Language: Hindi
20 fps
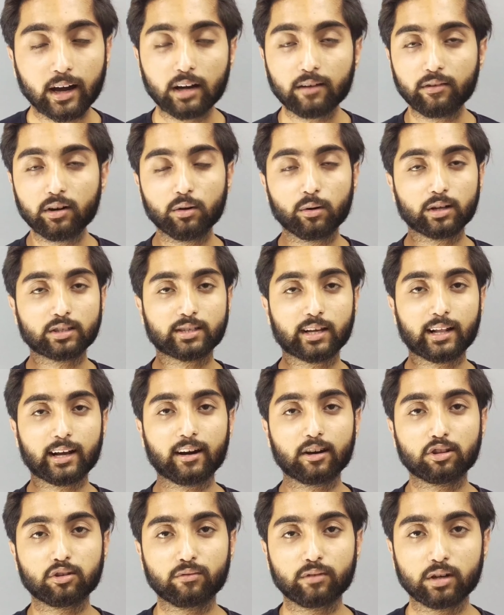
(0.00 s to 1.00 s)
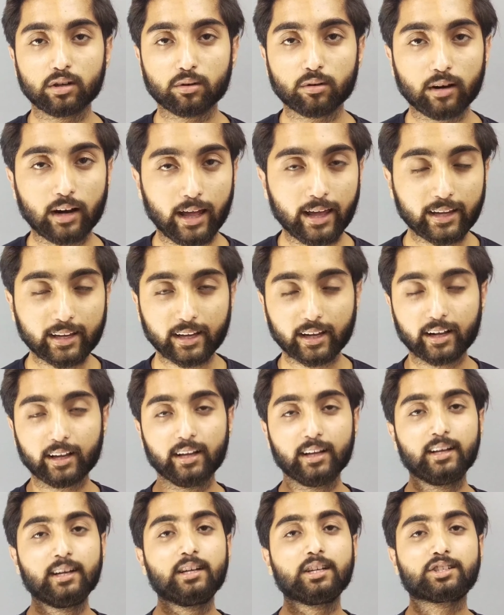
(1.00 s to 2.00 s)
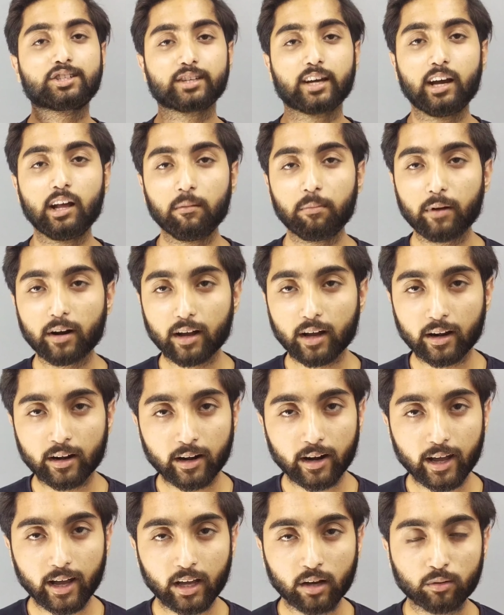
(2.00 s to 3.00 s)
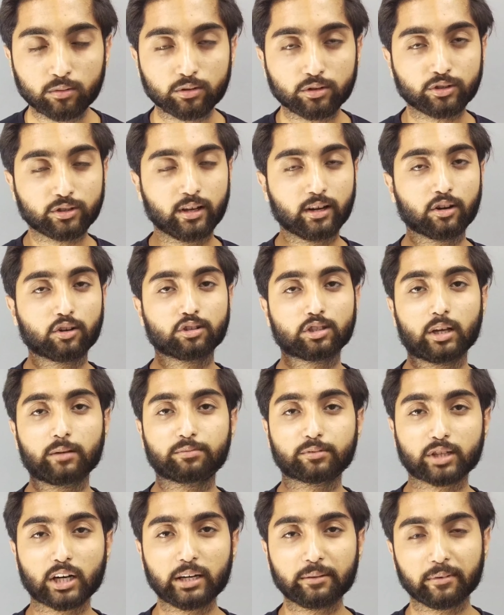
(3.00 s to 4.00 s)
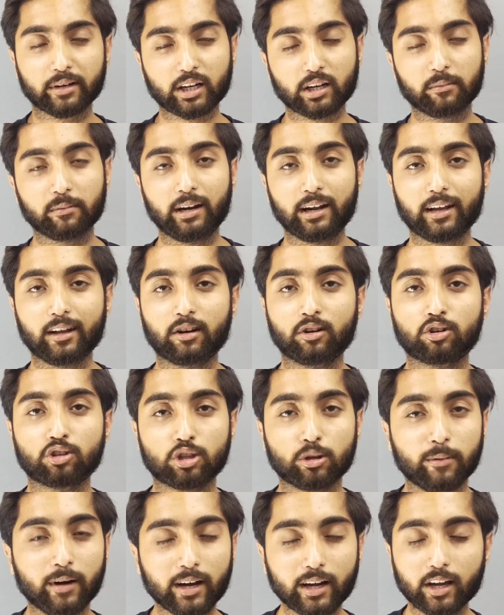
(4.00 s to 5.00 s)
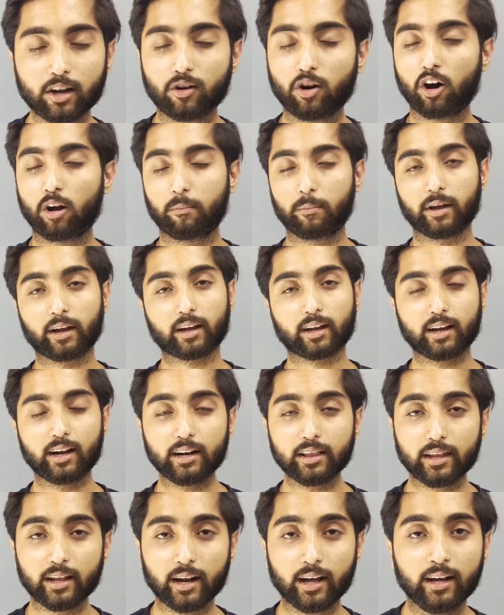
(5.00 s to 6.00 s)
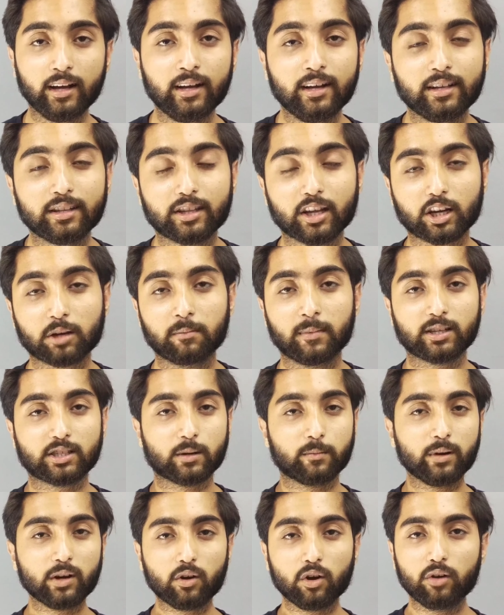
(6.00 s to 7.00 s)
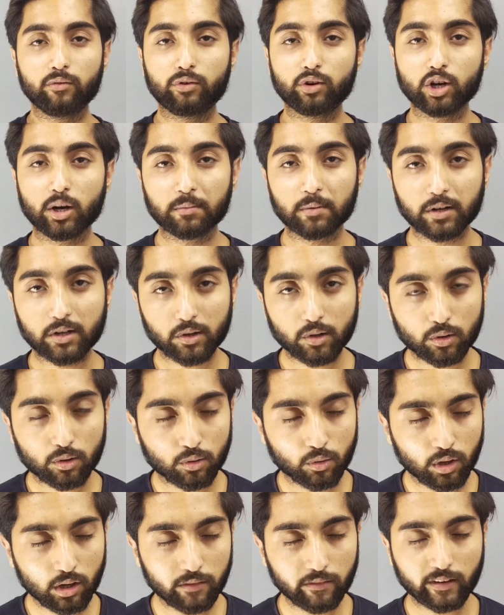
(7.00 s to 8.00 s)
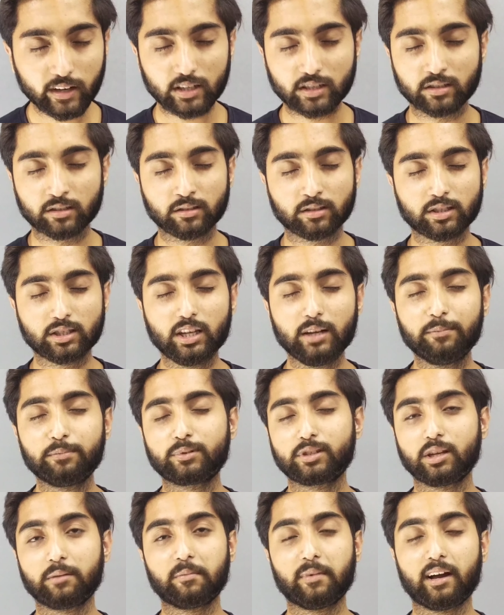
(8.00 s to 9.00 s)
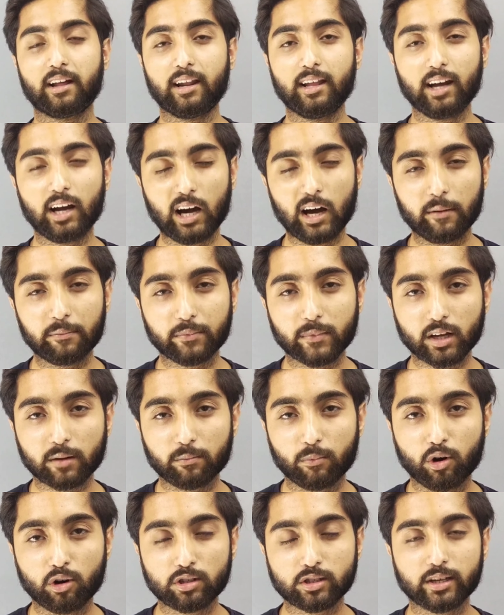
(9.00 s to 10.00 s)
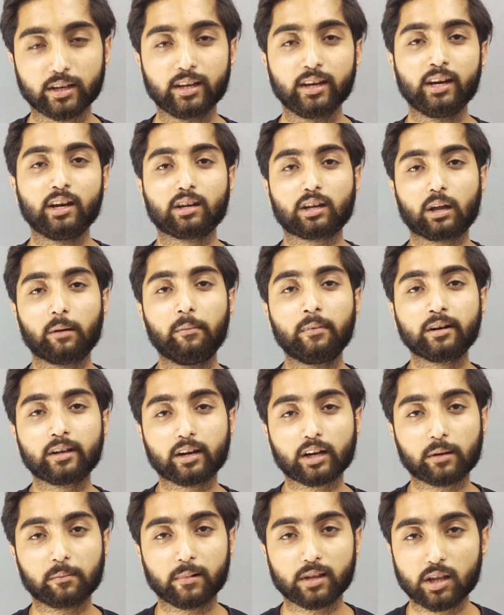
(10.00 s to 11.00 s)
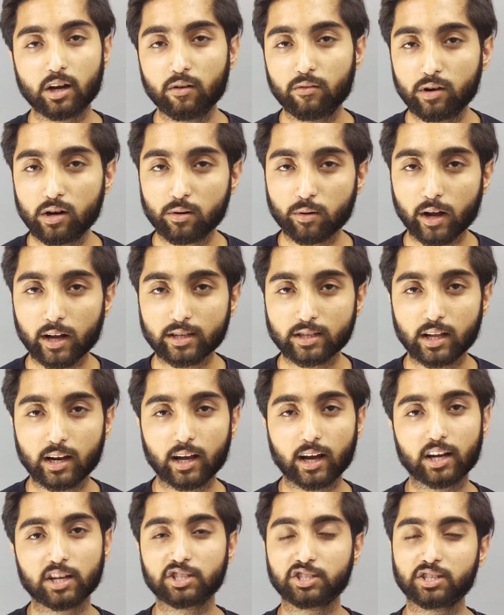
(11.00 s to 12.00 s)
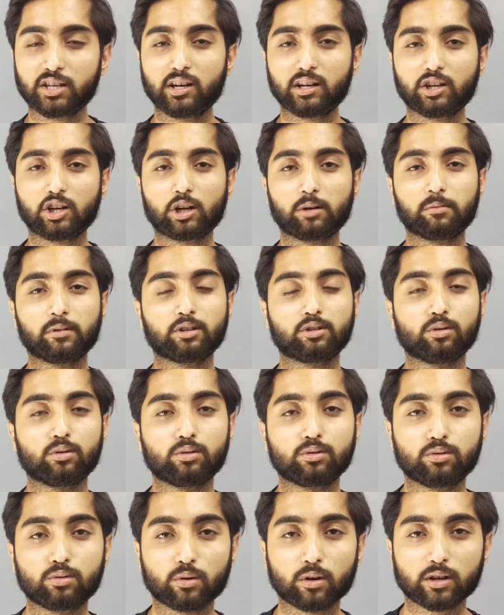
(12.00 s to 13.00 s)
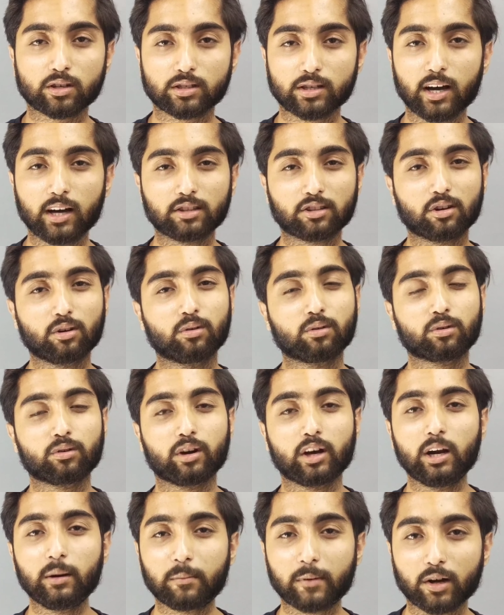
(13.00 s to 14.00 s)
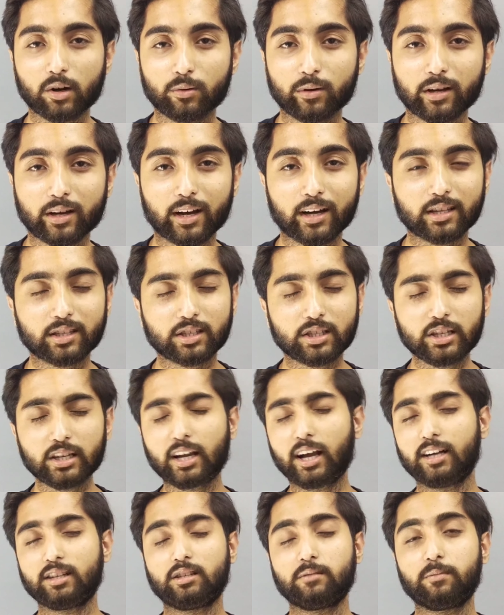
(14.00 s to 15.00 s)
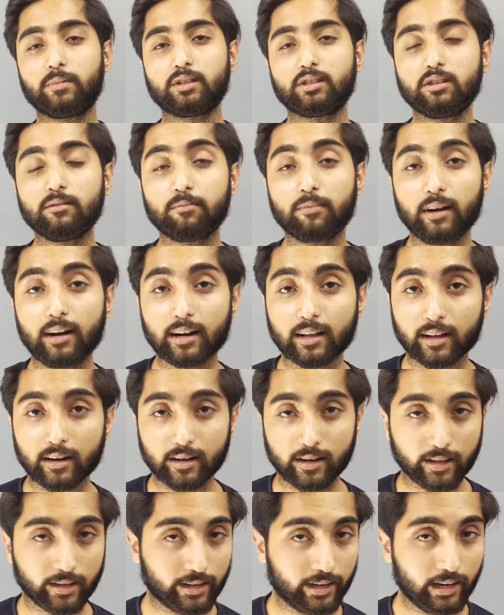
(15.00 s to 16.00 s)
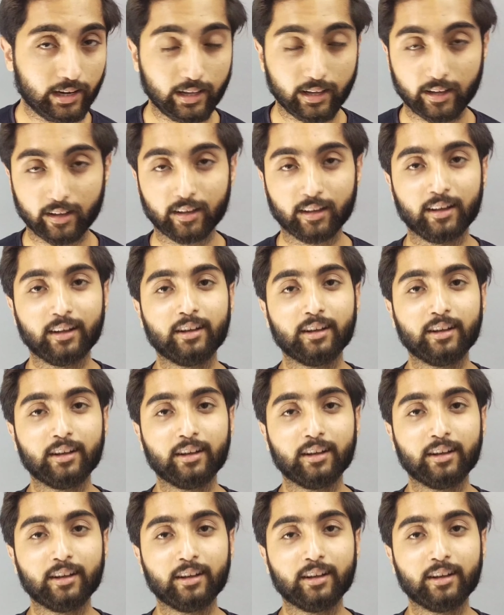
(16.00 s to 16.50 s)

अगर वीडियो अच्छा लगा तो वीडियो को लाइक करें चैनल पर अगर नए हो तो चैनल को सब्सक्राइब करके बेलाइकन को दबा के ऑल पे कर देना ताकि मैं जब भी कोई वीडियो अपलोड करूँ नोटिफिकेशन सबसे पहले आप तक पहुँचे कमेंट करके बताओ वीडियो कैसा लगा शेयर करो अपने दोस्तों के साथ और उनको हेल्प करो एक अच्छी खासी पीसी बिल्ड करने के लिए